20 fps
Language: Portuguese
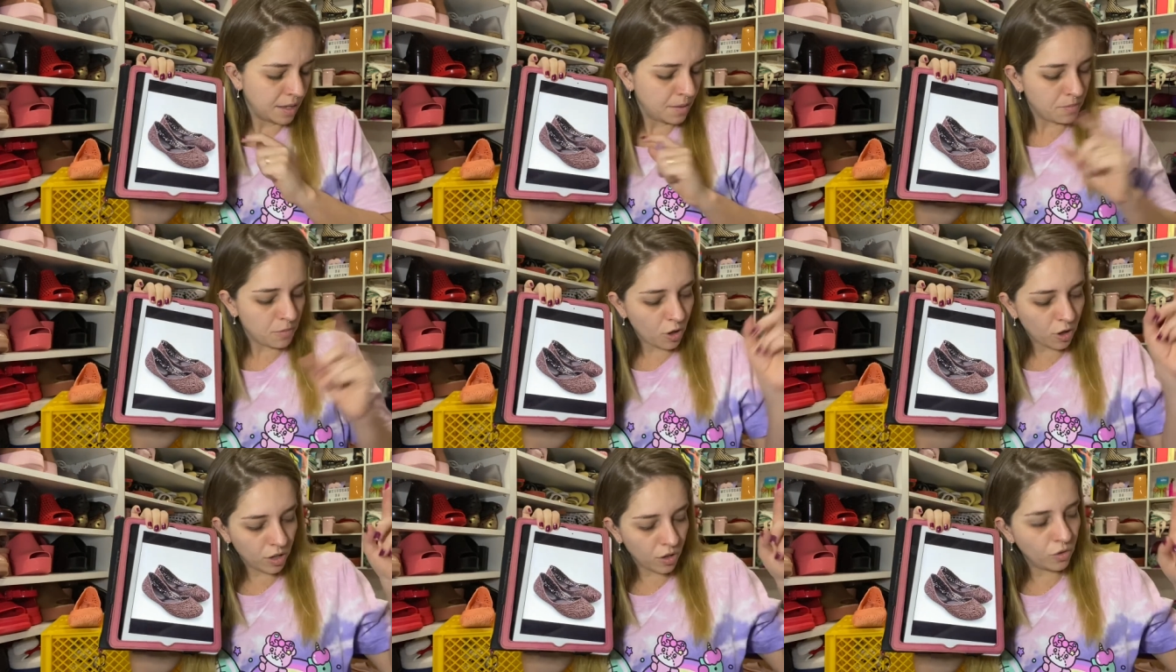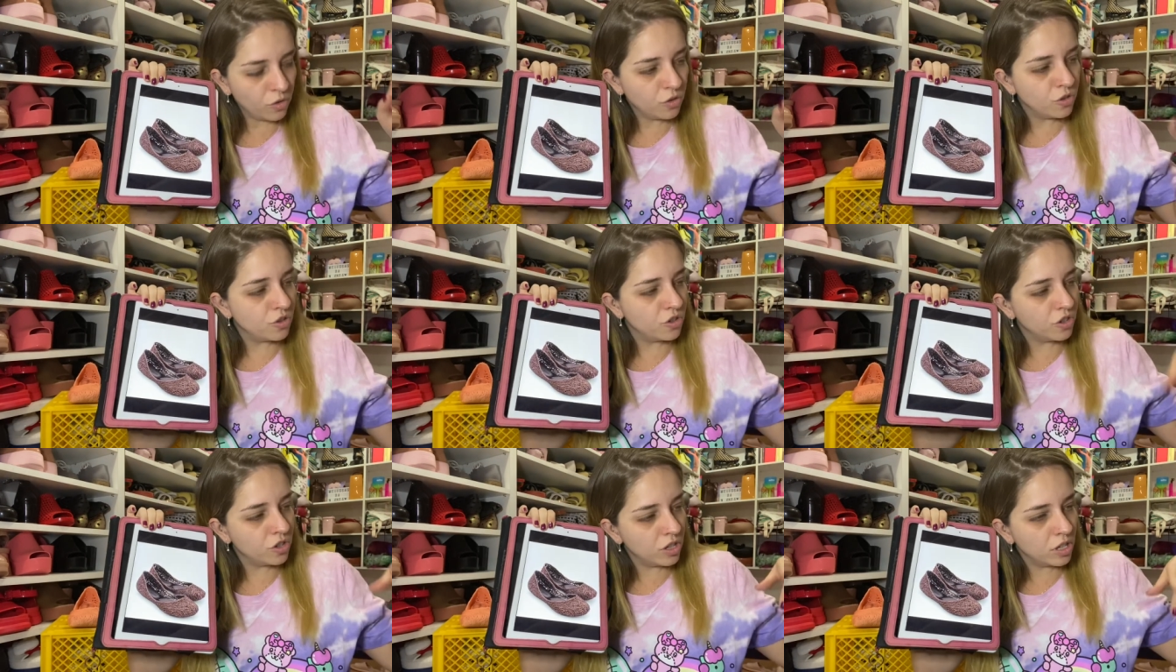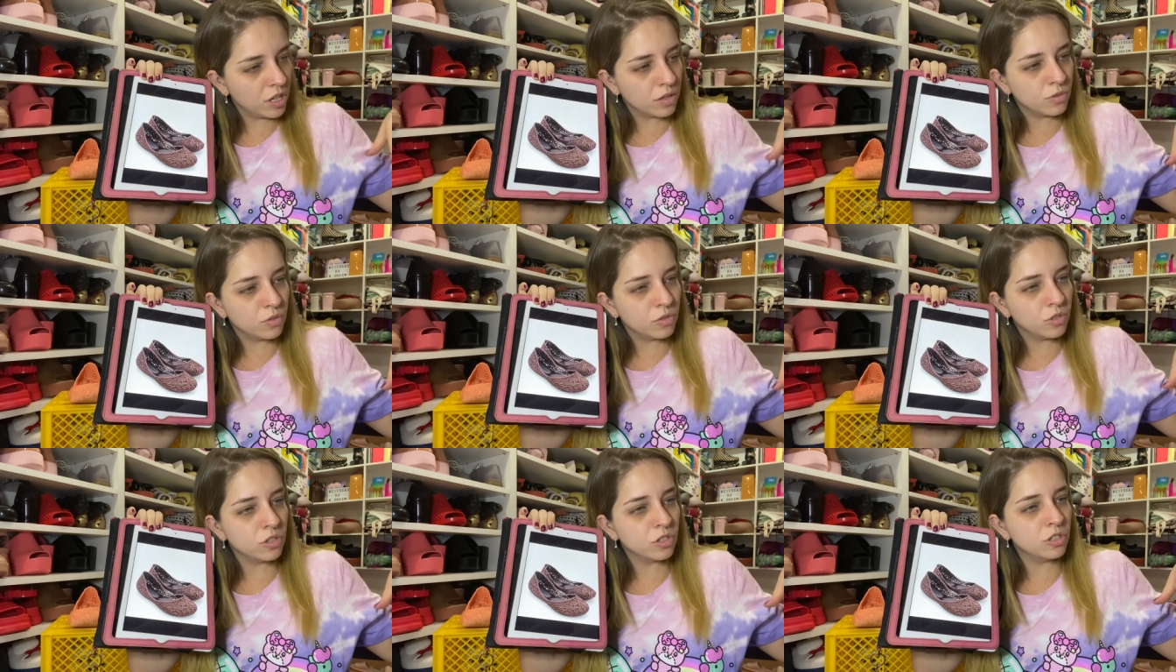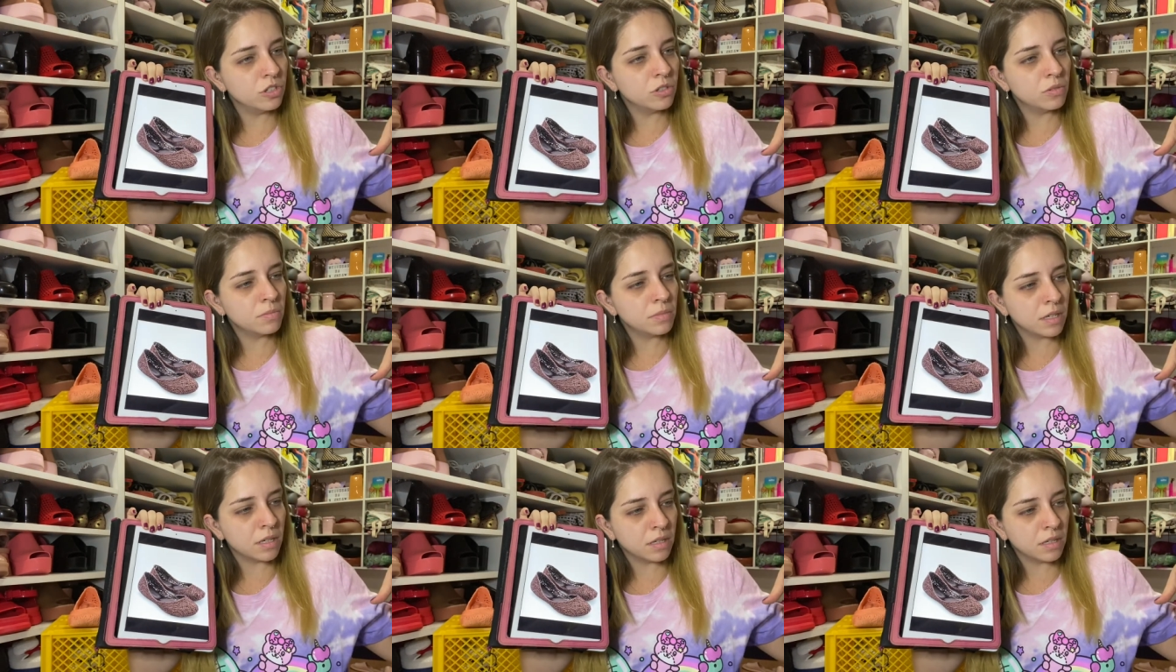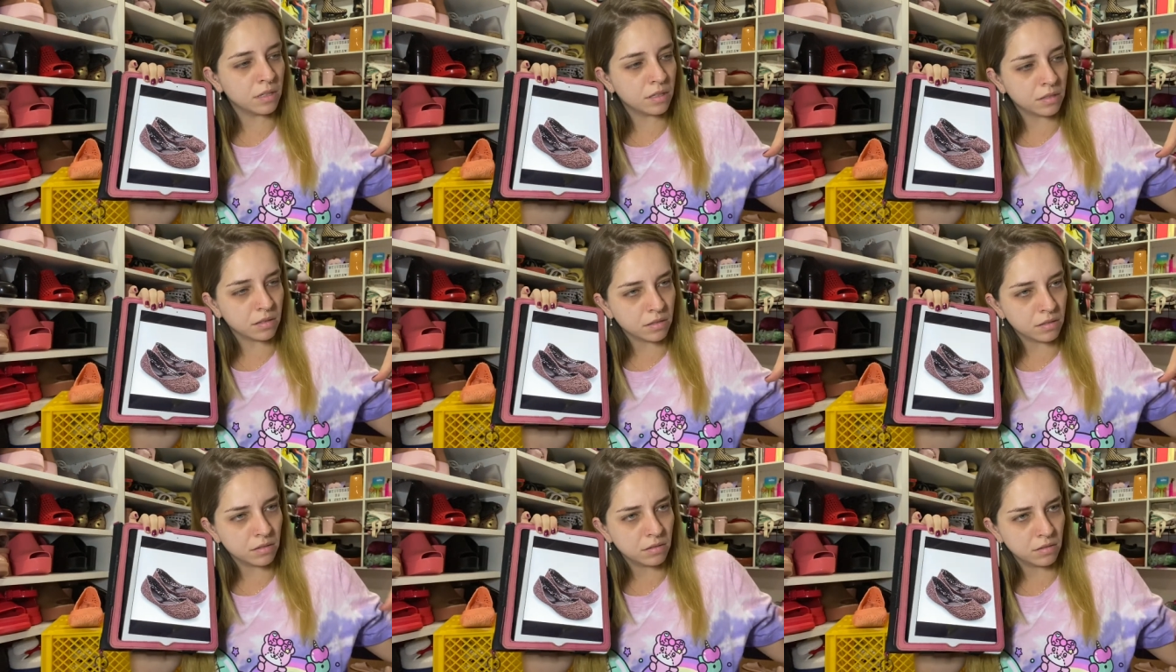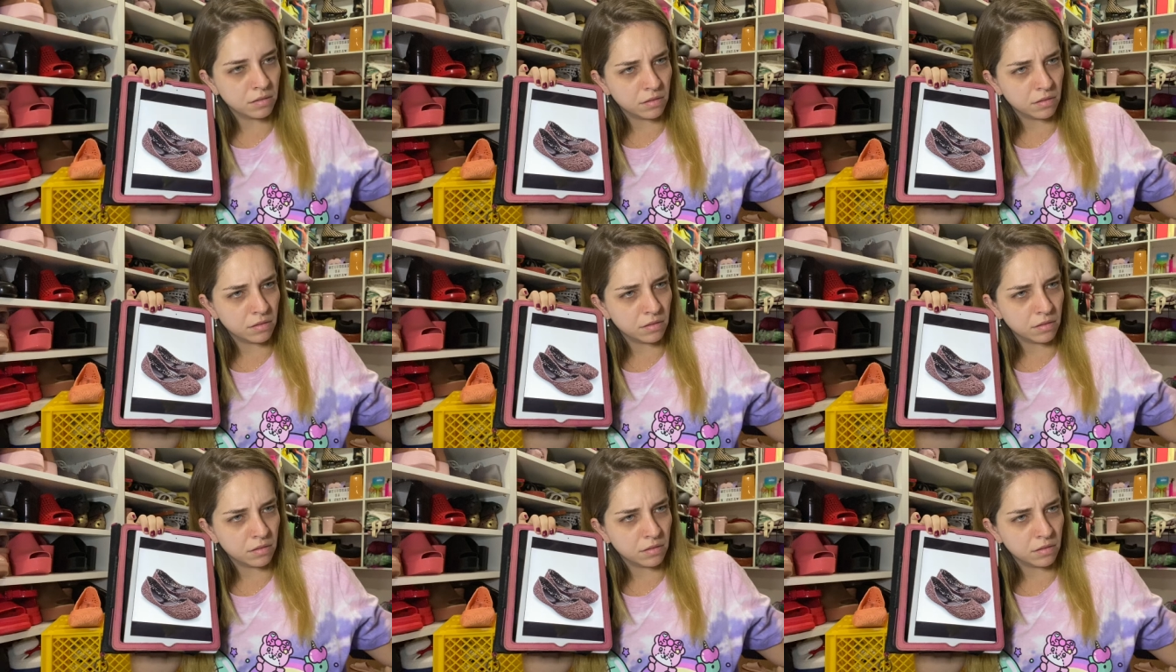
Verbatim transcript: Pior que eu tinha. Eu tinha uma